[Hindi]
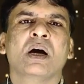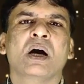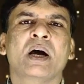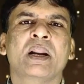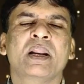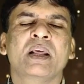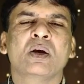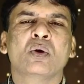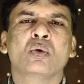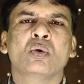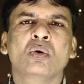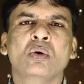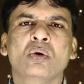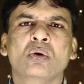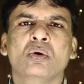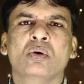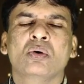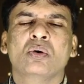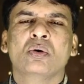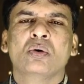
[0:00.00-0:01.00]
अनेकों
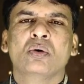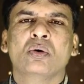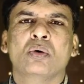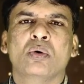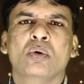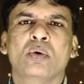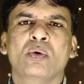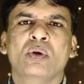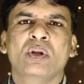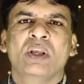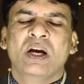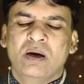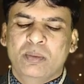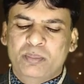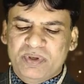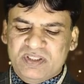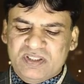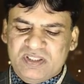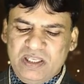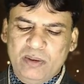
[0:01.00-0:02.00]
यहाँ
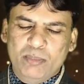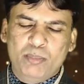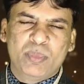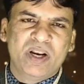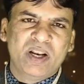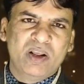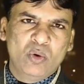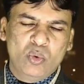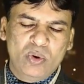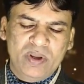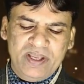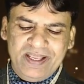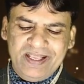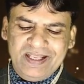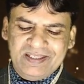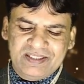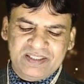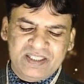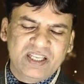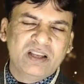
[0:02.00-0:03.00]
पे सेब बने हुए हैं
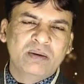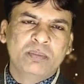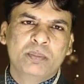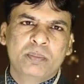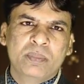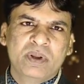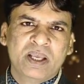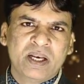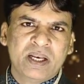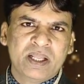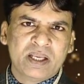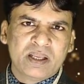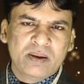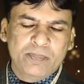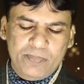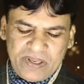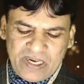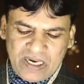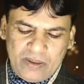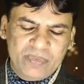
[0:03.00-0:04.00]
ये सेब यानी कि
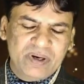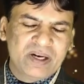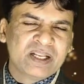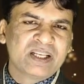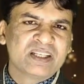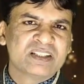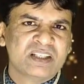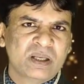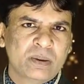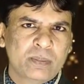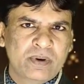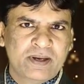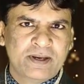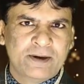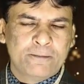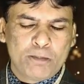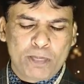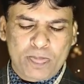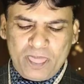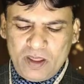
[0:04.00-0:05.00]
पिरामिड के सेब हैं
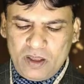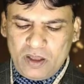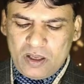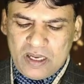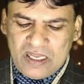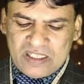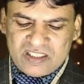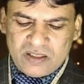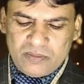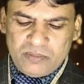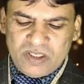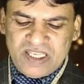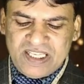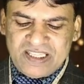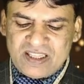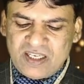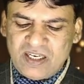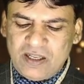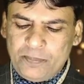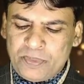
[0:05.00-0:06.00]
जब
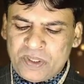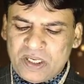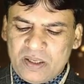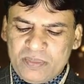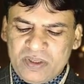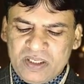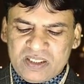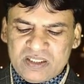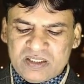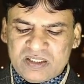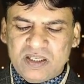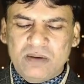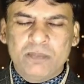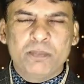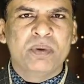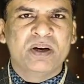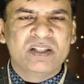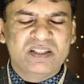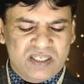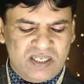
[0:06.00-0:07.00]
इतने पिरामिड के
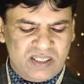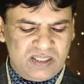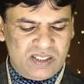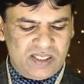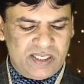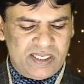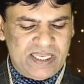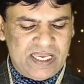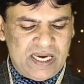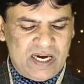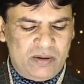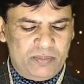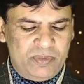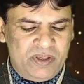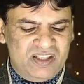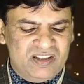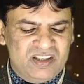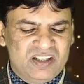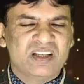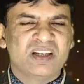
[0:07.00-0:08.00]
सेब बन जाते हैं यहाँ
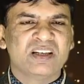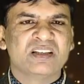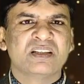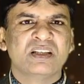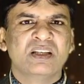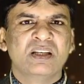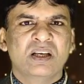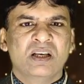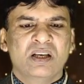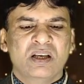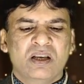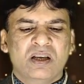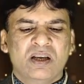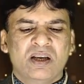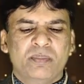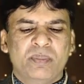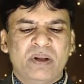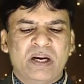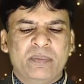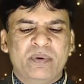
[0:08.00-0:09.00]
भी इसी तरह से
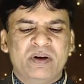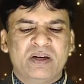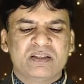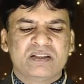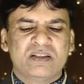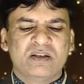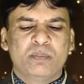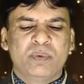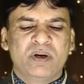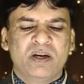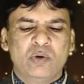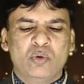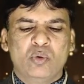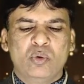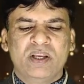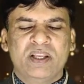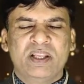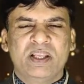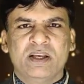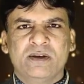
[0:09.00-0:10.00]
पिरामिड के सेब बने
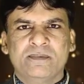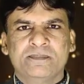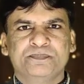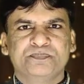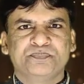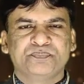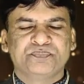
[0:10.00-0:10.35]
हुए हैं ये